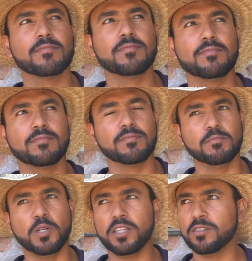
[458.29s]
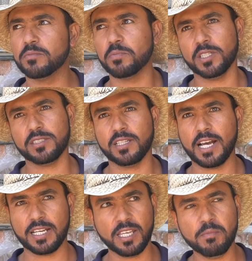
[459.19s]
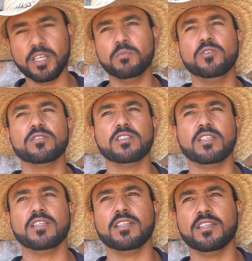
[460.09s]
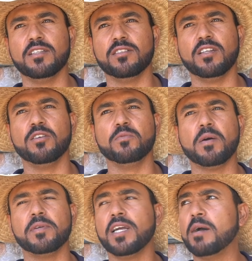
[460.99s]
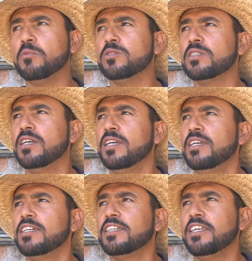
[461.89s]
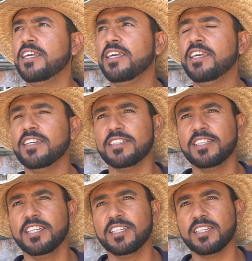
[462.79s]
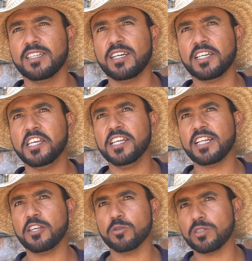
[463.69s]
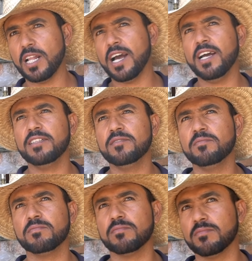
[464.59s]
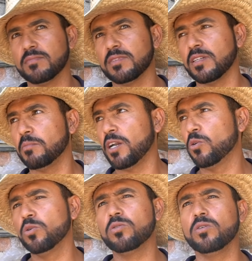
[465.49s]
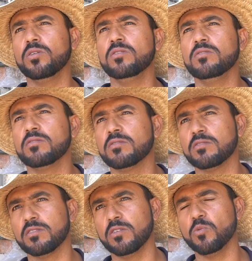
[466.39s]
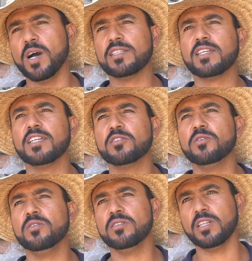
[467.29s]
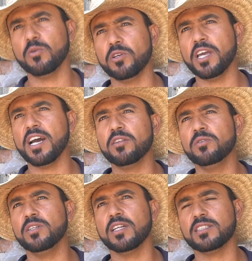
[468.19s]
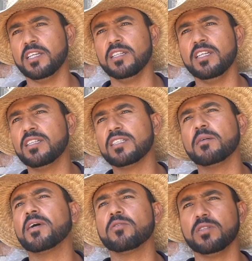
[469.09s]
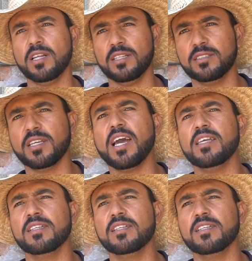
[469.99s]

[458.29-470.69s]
Mm, bueno, pues aquí mismo donde, donde lo fabricamos y aquí en Ayotlán, el Maluco, Huáscato, Degollado, en las tienditas abarroteras que